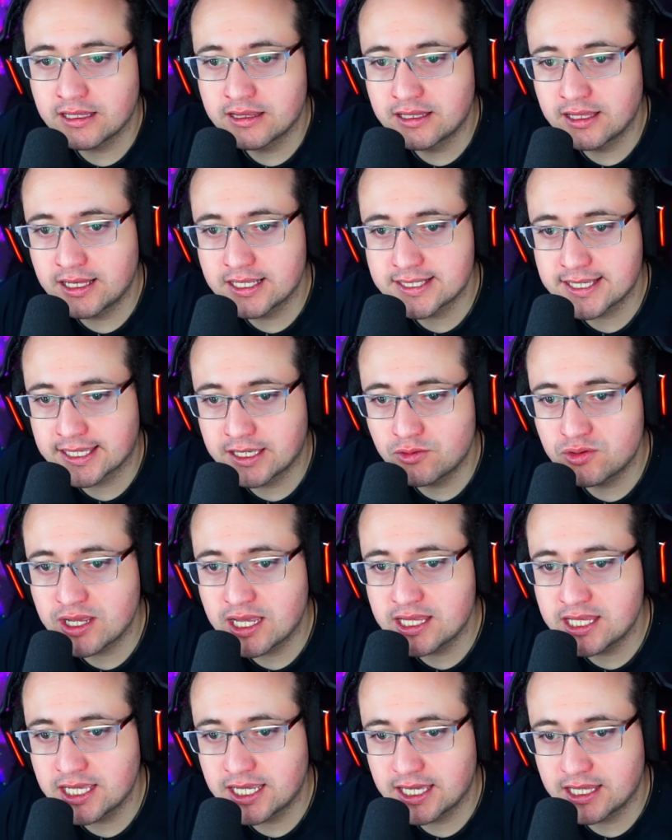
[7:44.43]
Tienes aquí un
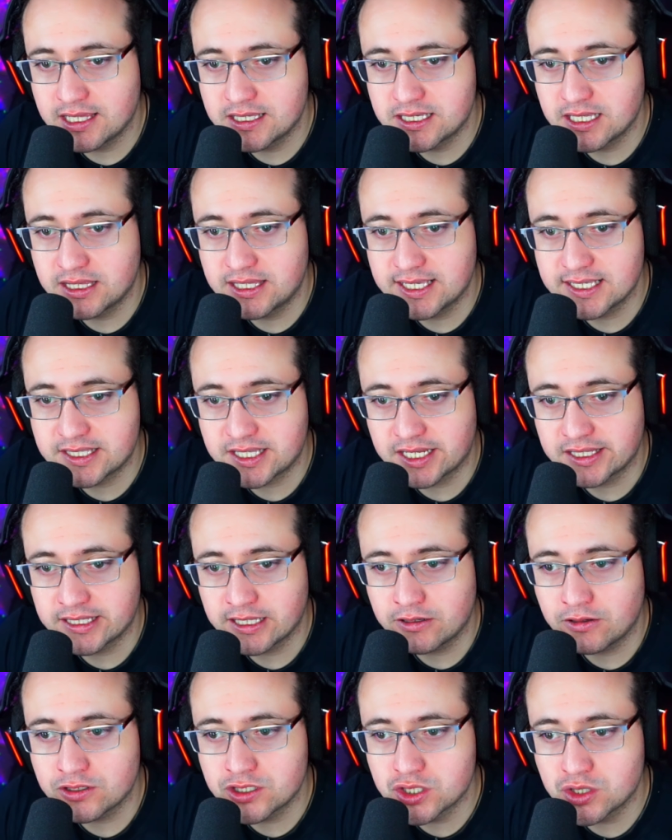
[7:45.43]
ID que dice
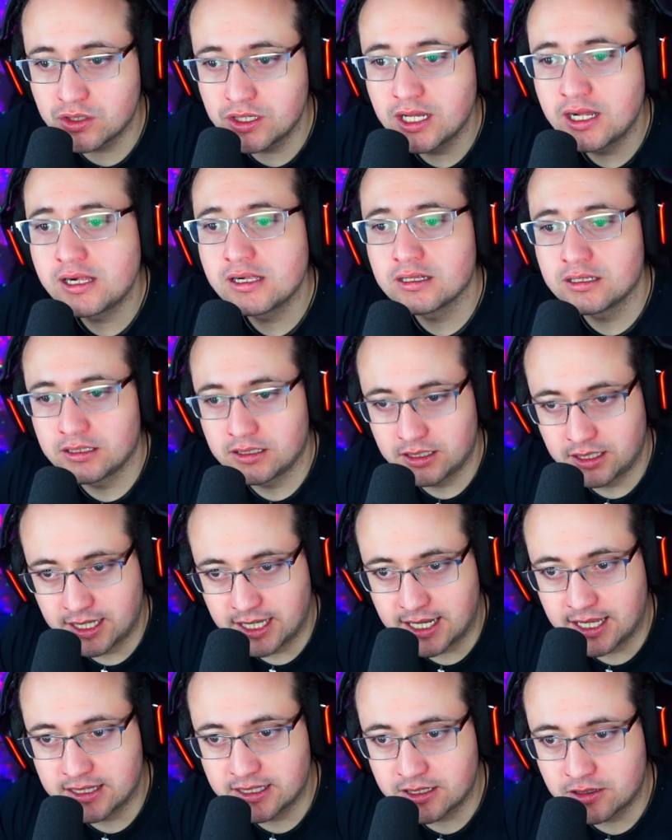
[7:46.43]
1038 y
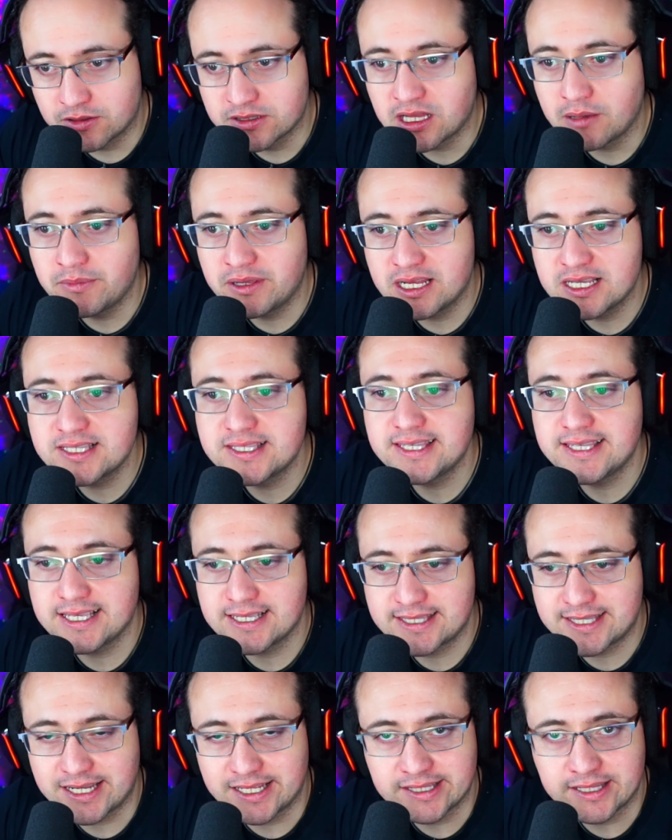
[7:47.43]
el anterior también es
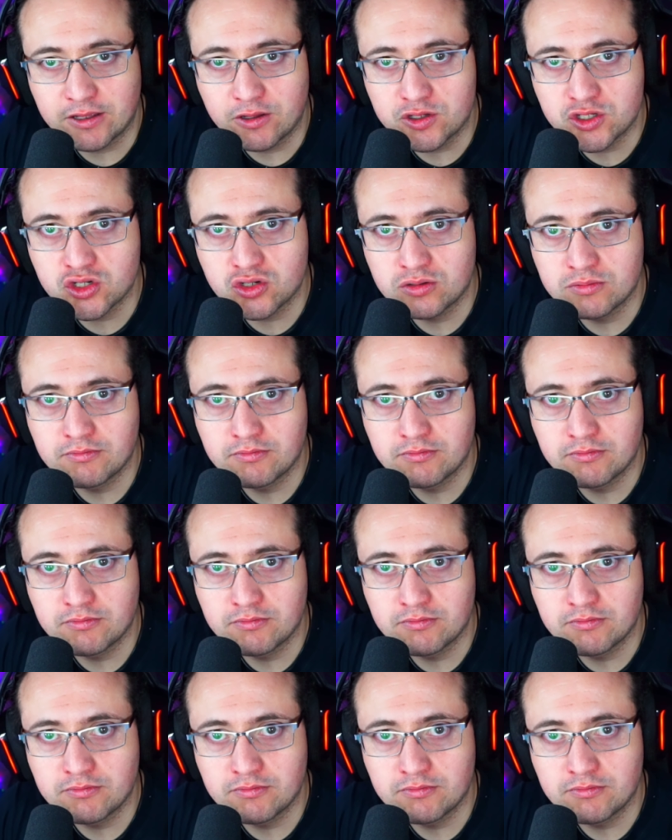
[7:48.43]
1038.